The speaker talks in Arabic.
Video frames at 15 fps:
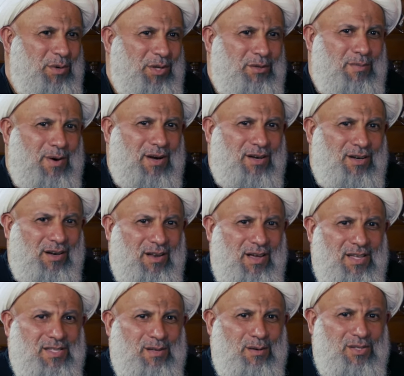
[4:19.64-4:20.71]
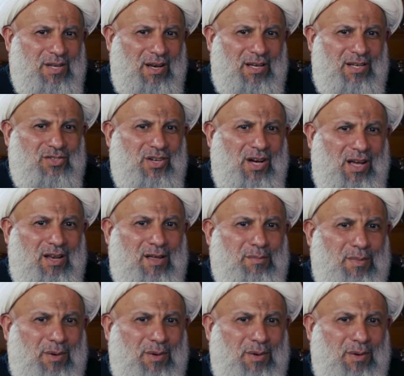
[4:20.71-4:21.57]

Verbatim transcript: باعتبار ان الله عز وجل قد جعل